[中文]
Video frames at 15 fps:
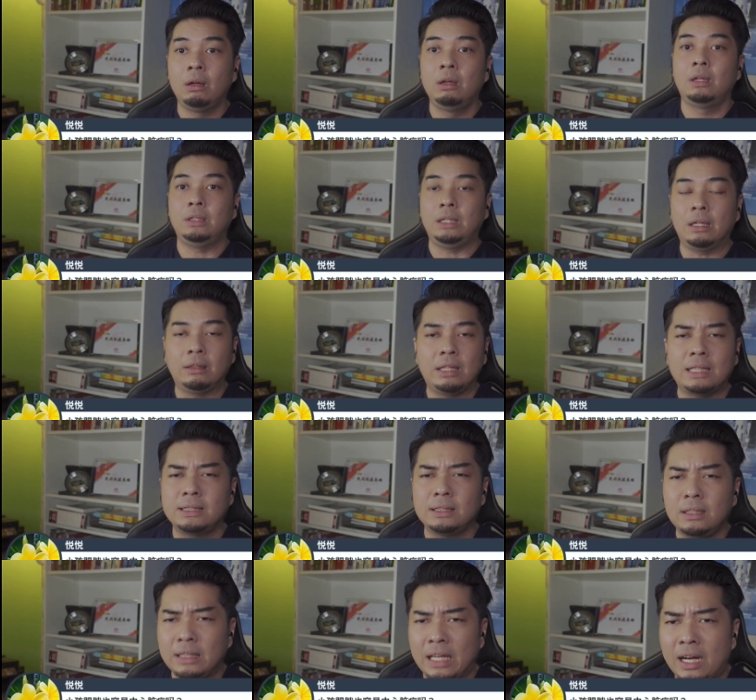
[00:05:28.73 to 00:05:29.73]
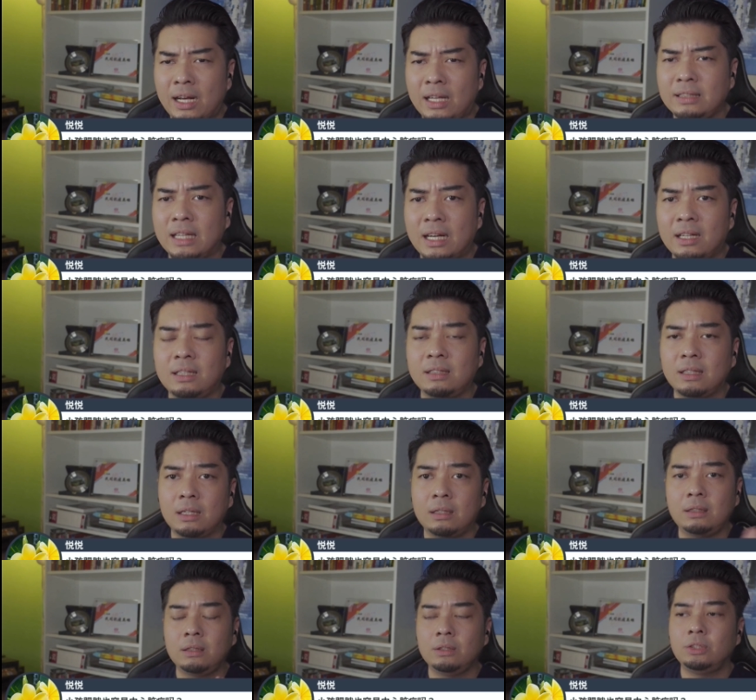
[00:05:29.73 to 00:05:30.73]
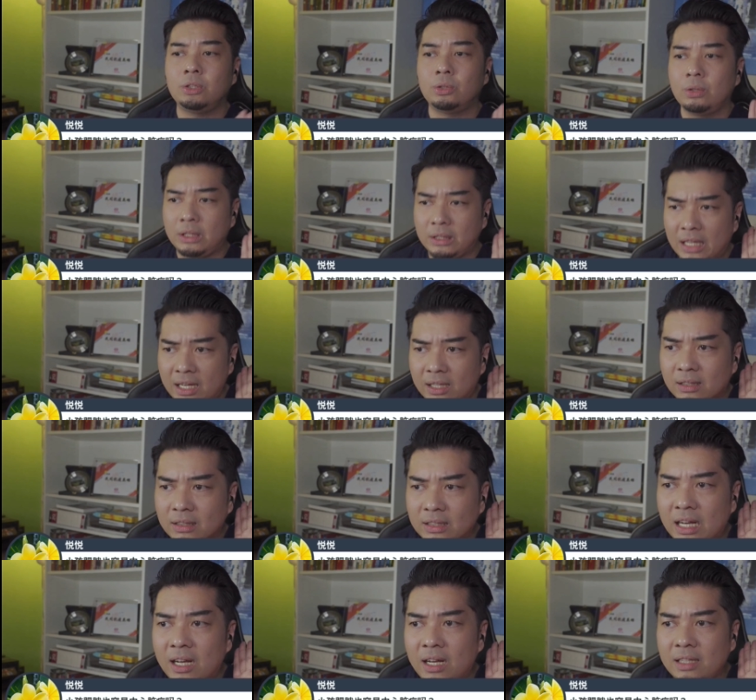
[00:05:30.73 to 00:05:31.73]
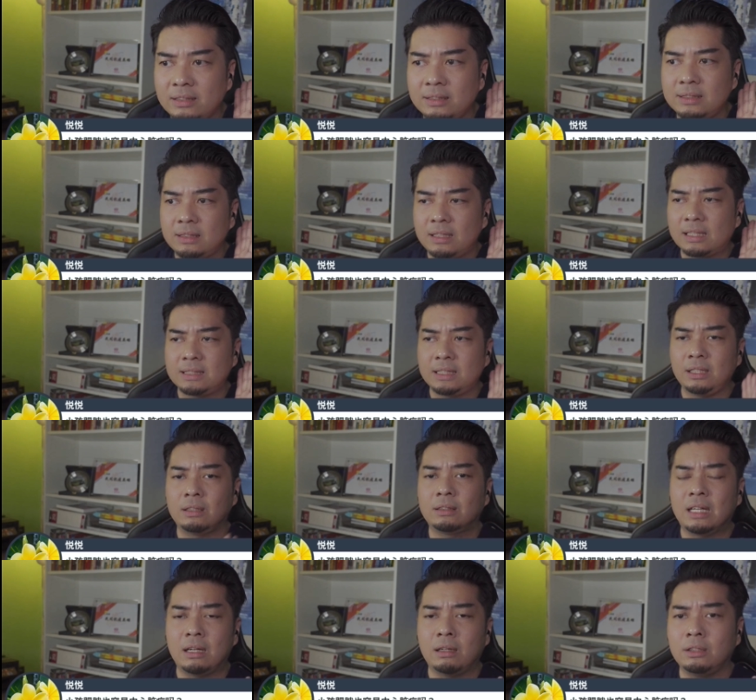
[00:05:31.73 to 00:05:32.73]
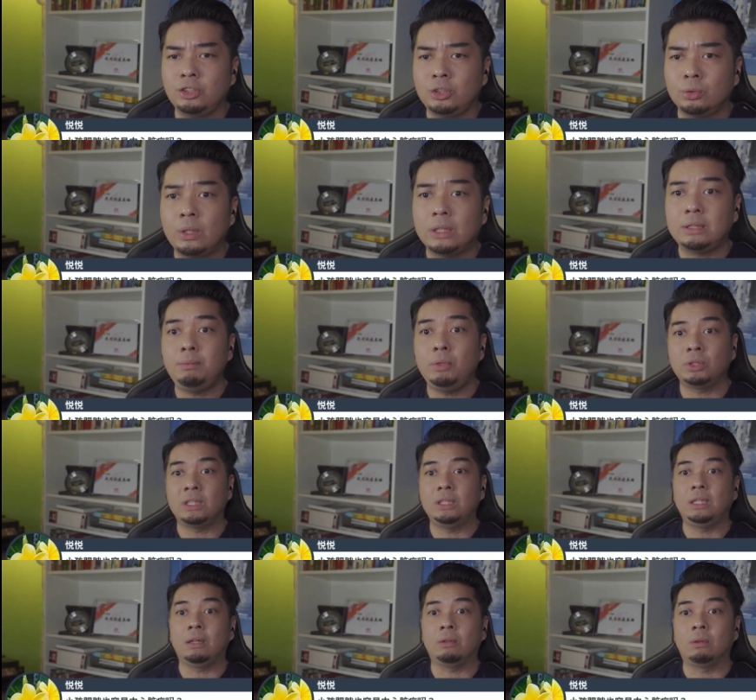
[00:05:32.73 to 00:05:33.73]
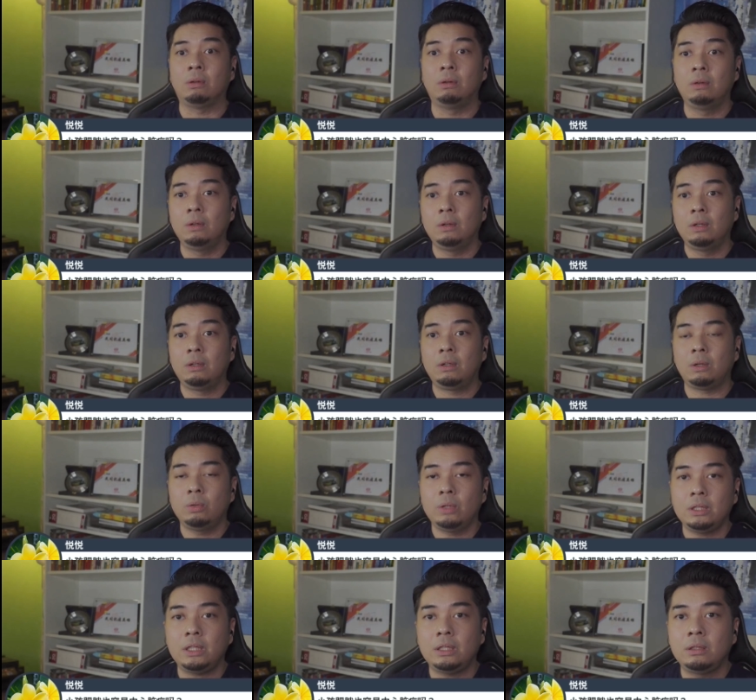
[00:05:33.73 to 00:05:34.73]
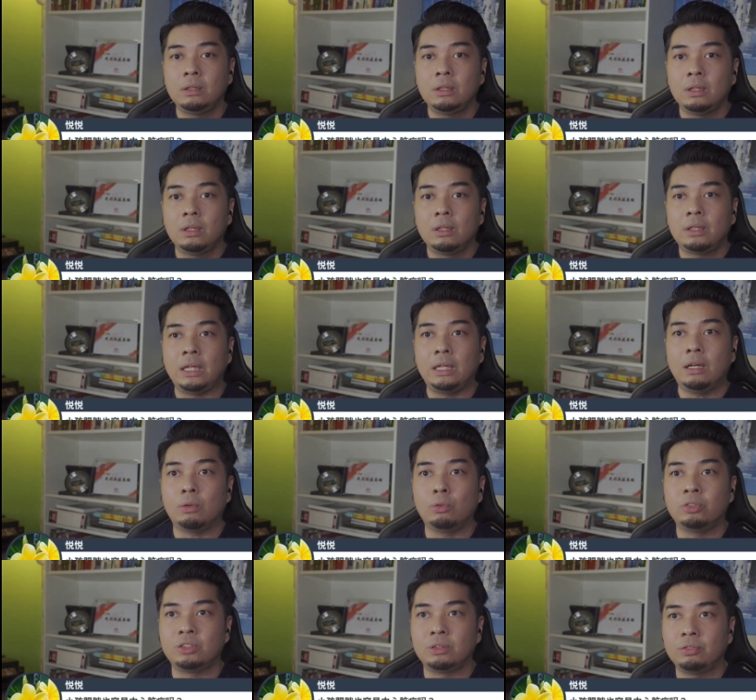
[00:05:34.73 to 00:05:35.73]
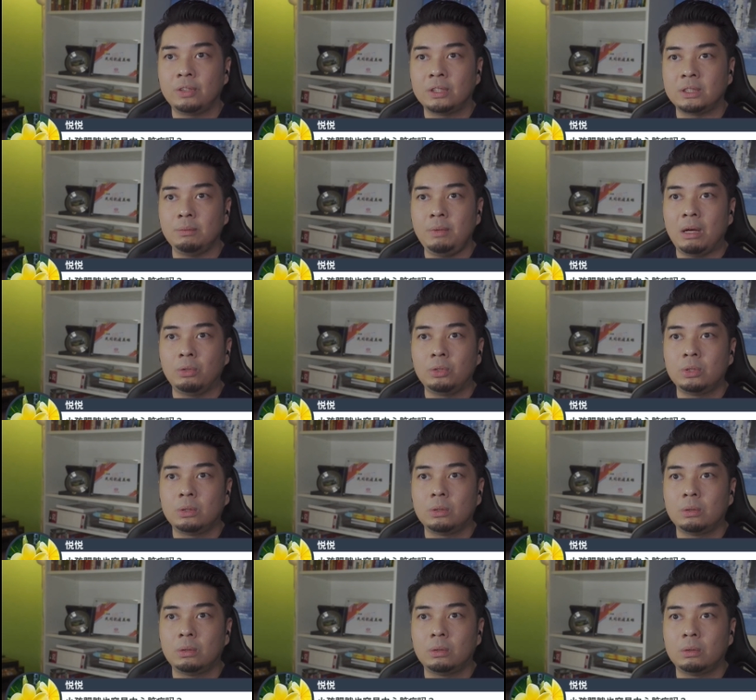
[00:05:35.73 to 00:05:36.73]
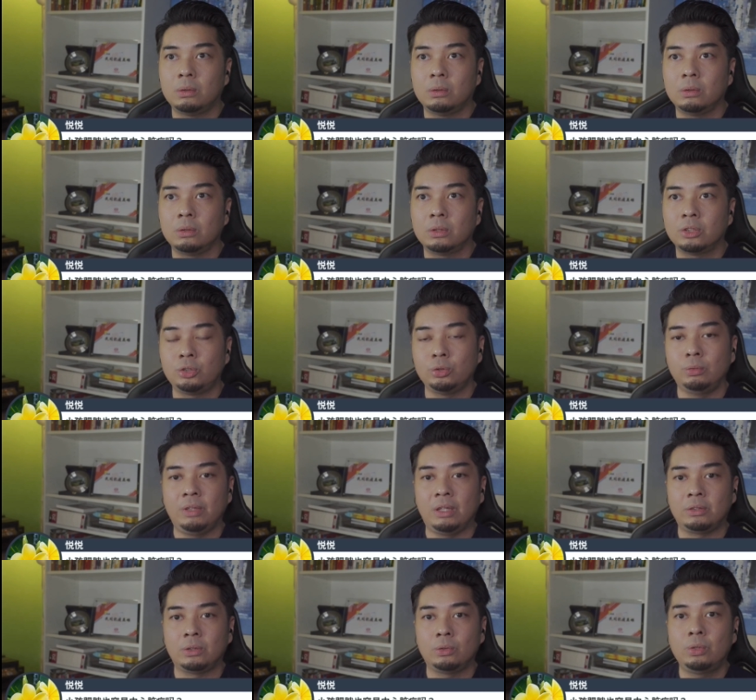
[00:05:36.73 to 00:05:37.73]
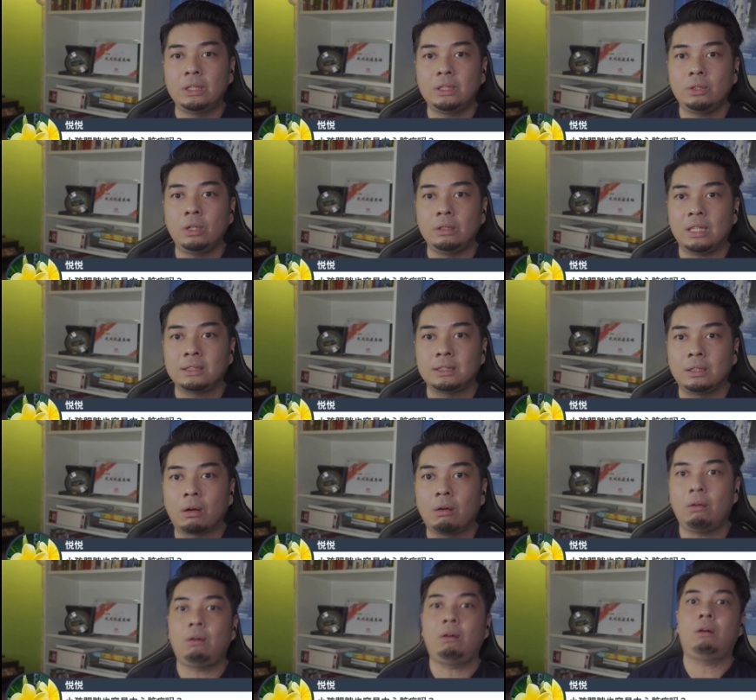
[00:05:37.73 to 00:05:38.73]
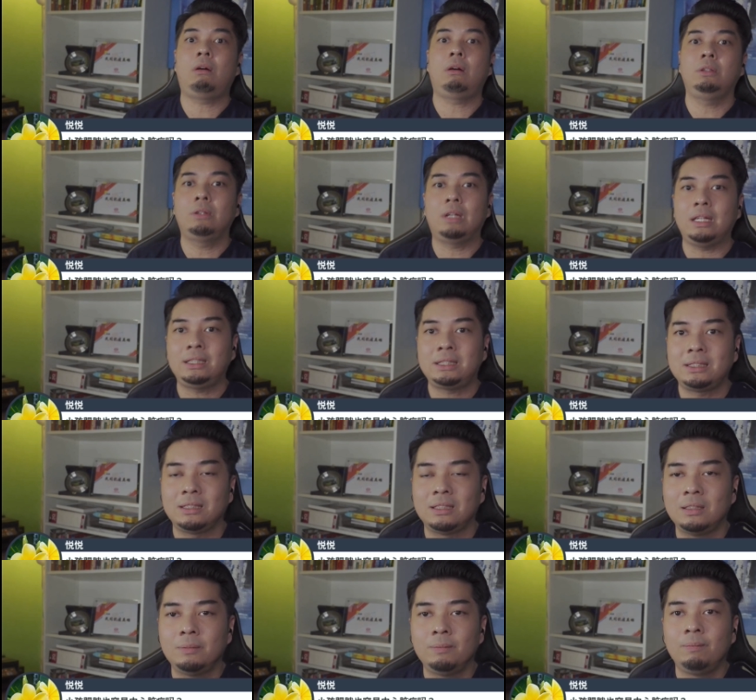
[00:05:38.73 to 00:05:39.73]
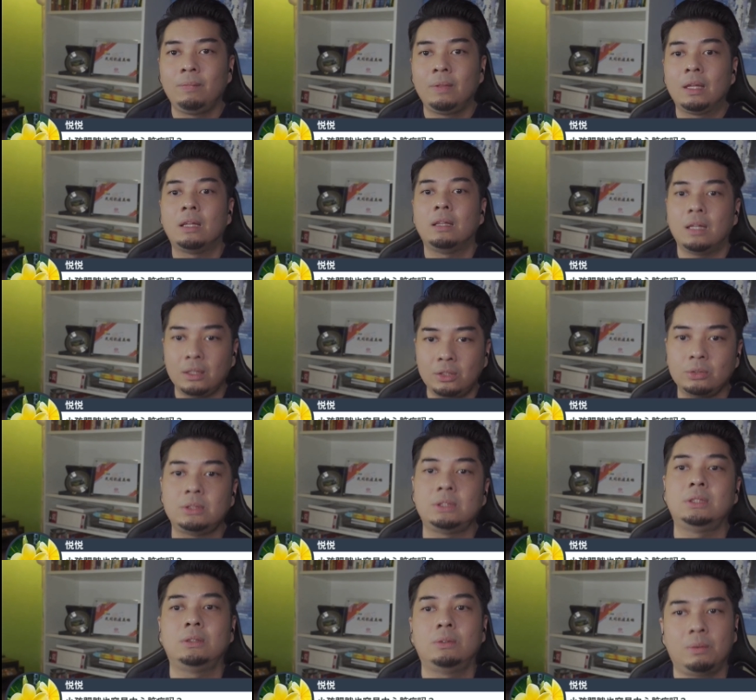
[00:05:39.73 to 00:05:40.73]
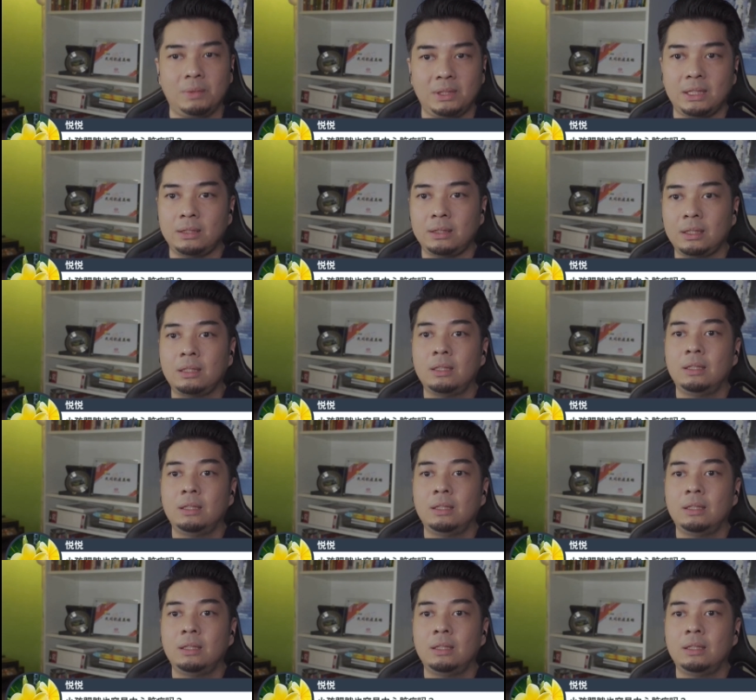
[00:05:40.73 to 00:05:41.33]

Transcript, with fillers: 你很大声的打鼾，打鼾，打鼾很久，你打打鼾那个声音打了很久，忽然间没有声音了，然后忽然间停了十分十秒钟、十五秒钟，忽然间就很大声的咔”又来一次，那就是我们讲的。